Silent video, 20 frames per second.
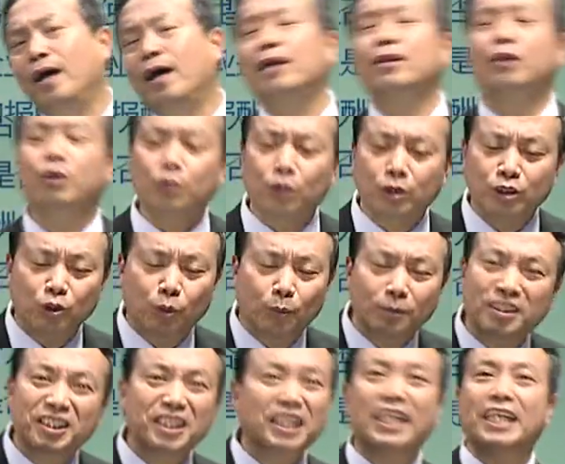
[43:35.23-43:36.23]
他说这是我
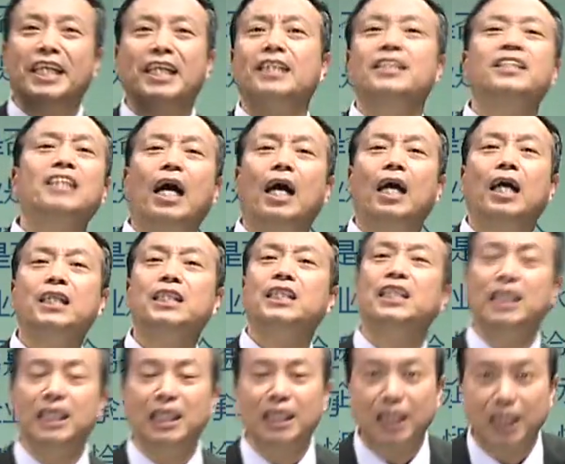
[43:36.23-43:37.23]
们自营的，
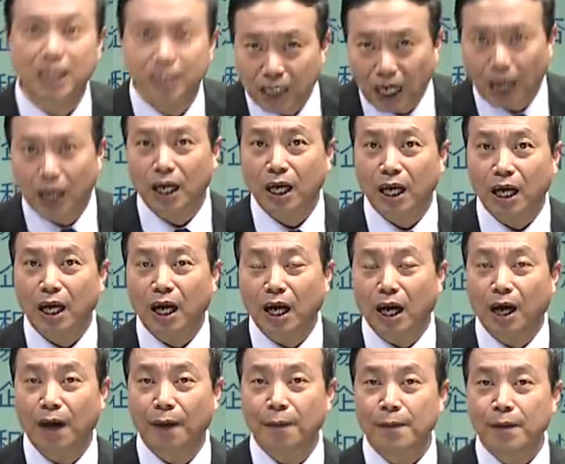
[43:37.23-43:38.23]
自营的。
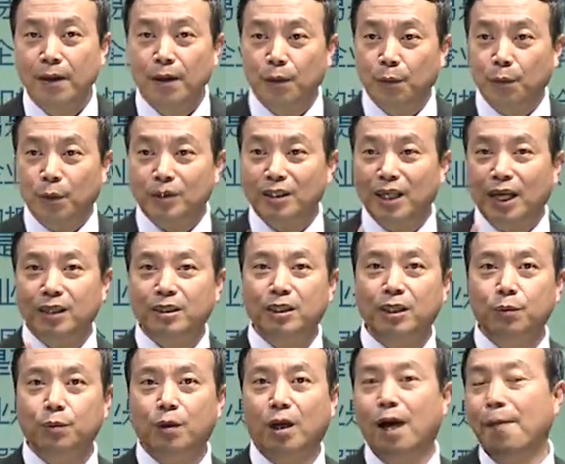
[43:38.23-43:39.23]
我在
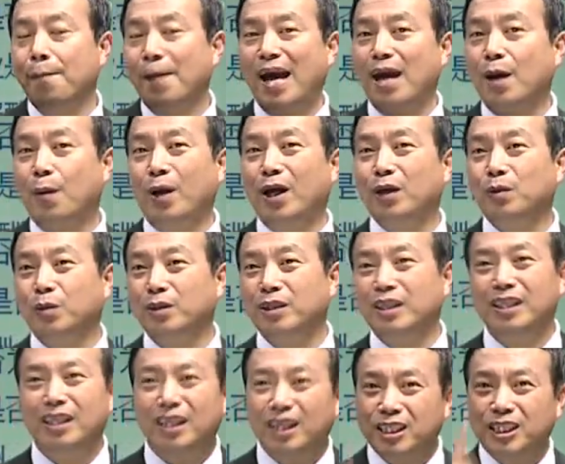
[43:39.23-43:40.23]
京东上买过一东西，
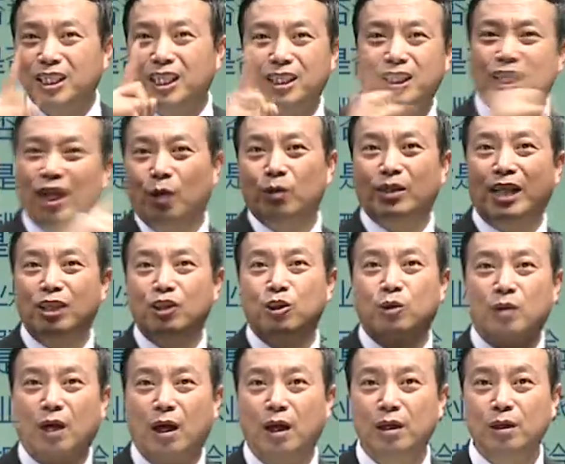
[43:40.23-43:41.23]
一个星期后才
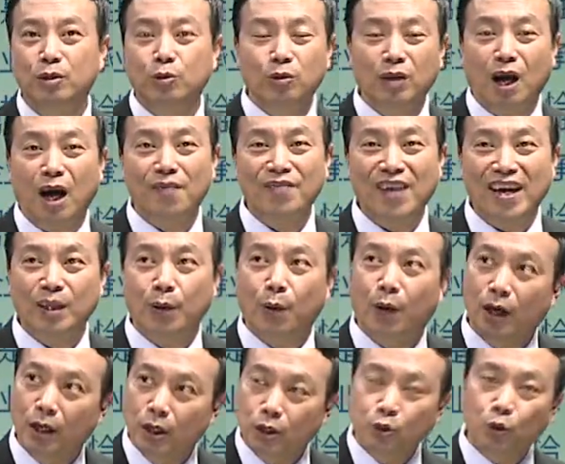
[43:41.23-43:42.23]
收到。从哪儿发的
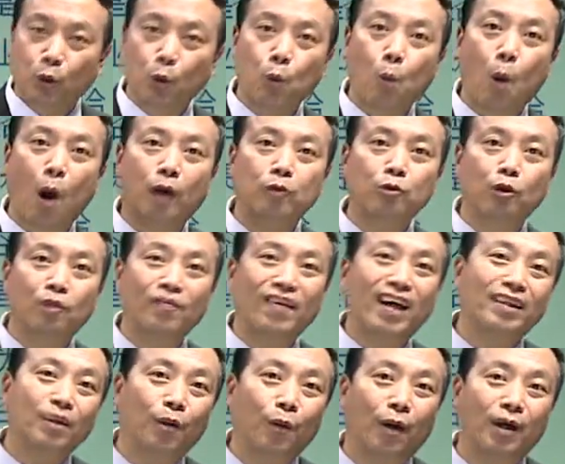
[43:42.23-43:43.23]
货？从广东
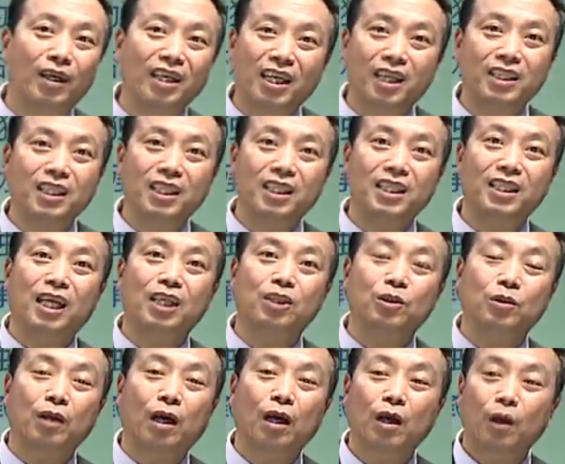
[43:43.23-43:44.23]
发的货，一个星期才
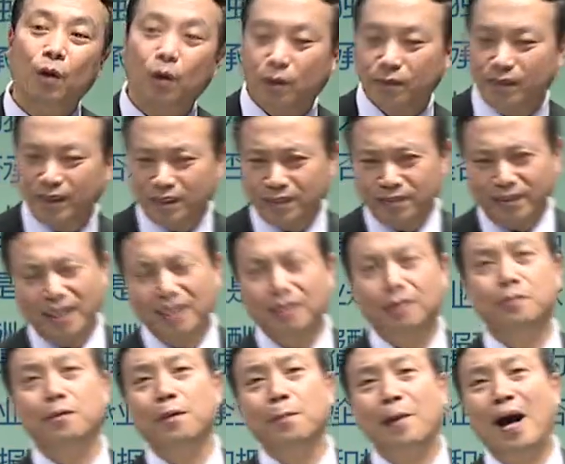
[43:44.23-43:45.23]
收到。我问他为什
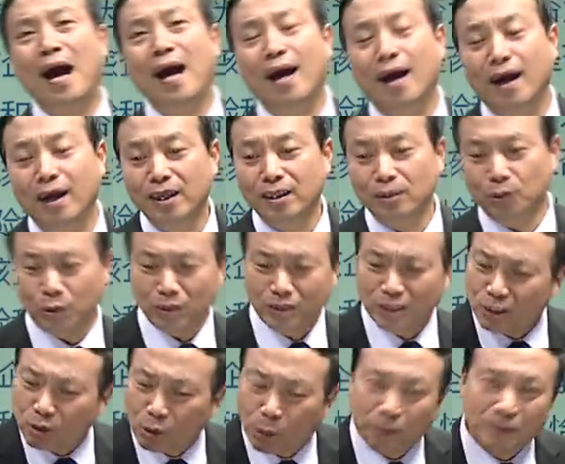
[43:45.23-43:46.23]
么那么慢呀？他说
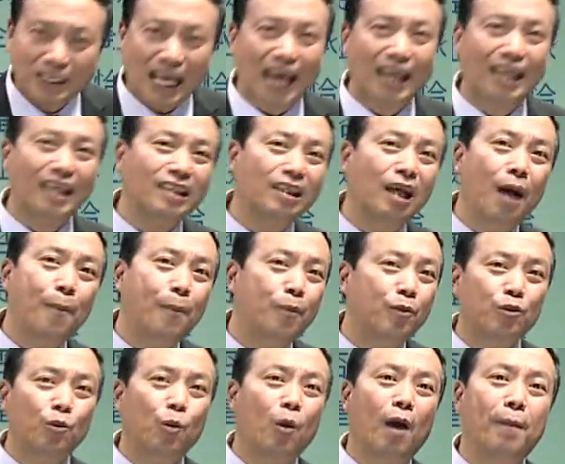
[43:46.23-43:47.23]
这是我们代理的，不
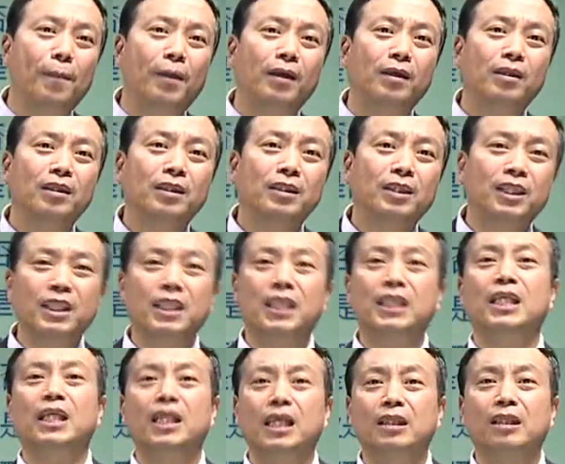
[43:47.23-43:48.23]
是我们自己
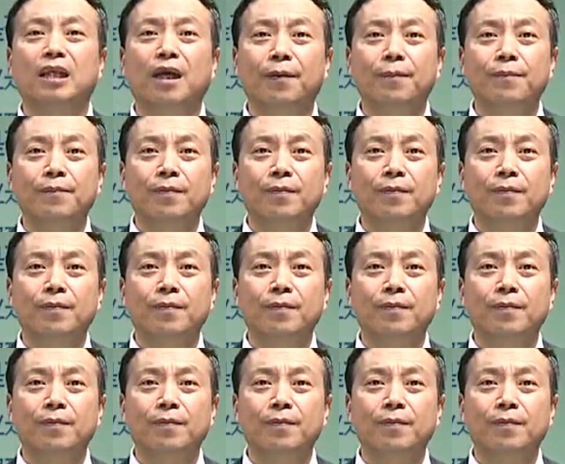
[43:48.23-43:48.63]
经营的。